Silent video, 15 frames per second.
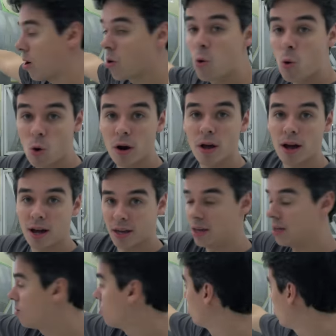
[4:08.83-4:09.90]
a cor
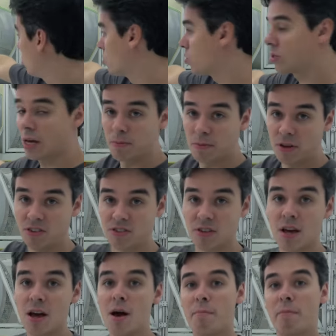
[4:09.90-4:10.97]
aqui com todos os rebites.
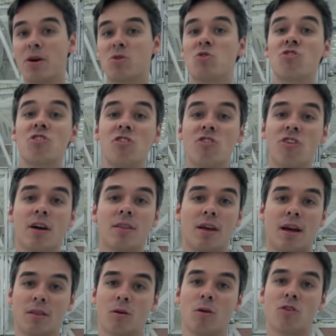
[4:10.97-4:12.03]
Mas hoje em dia a
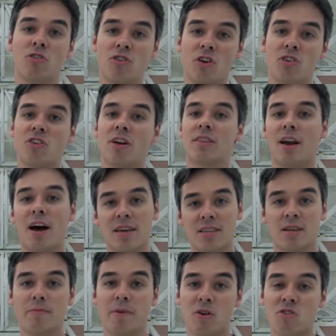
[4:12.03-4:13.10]
tecnologia já traz
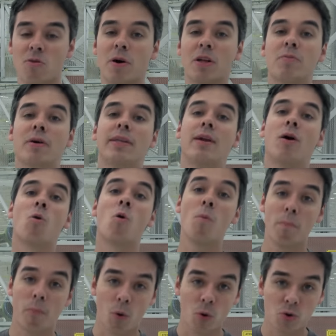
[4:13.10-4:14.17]
também o chamado material
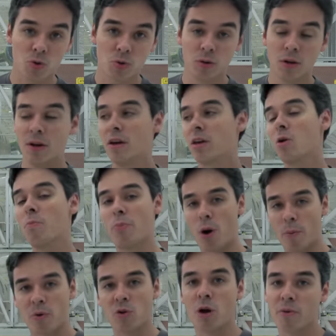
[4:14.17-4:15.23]
composto, que o
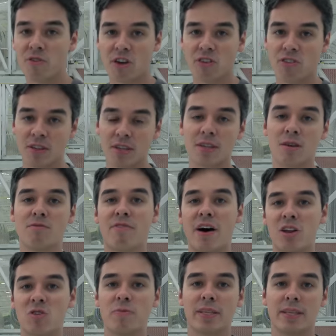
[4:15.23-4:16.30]
próprio nome já diz que são
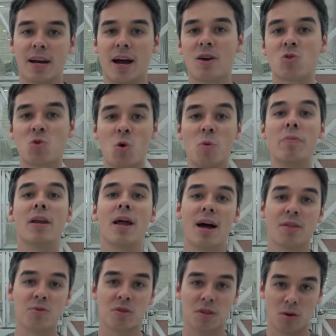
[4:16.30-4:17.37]
vários materiais
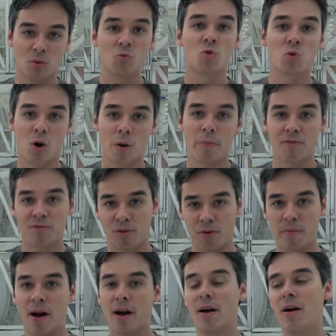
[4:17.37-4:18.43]
combinados em um só para
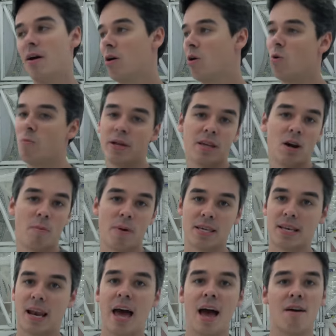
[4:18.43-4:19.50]
formar um material mais
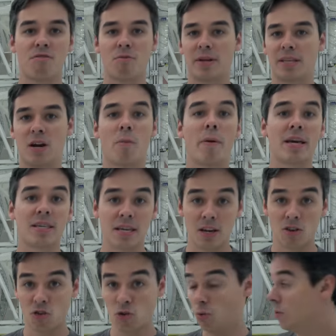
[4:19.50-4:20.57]
leve, um material mais
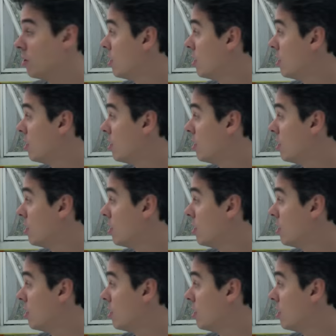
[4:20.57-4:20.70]
rígido.